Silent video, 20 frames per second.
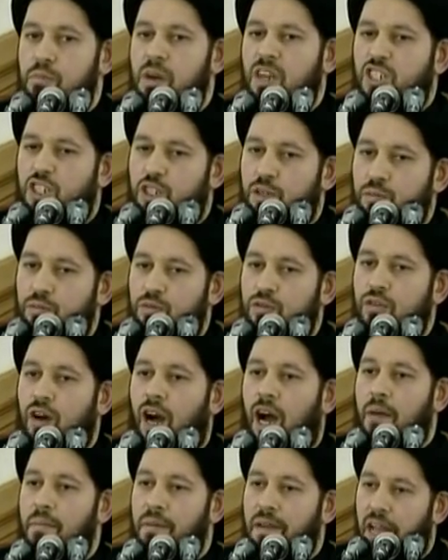
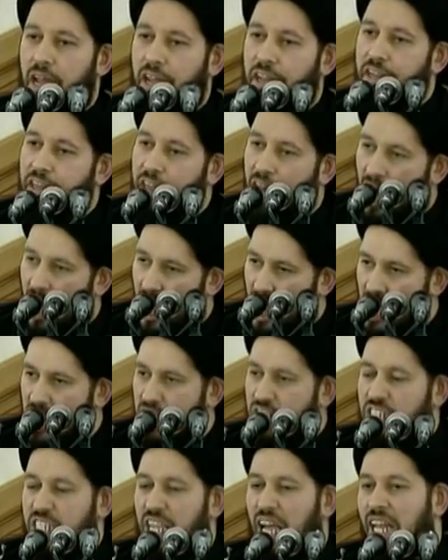مجموعة من
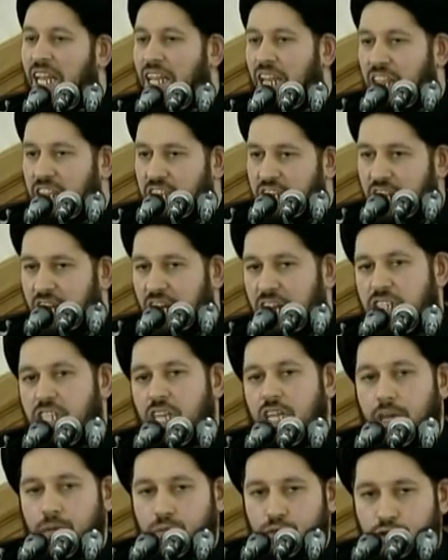الناس الذين
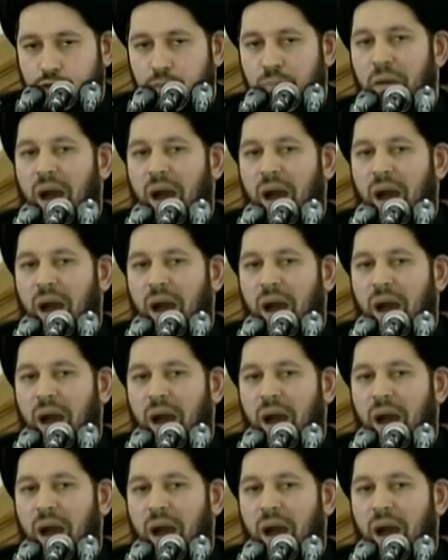يرتكبون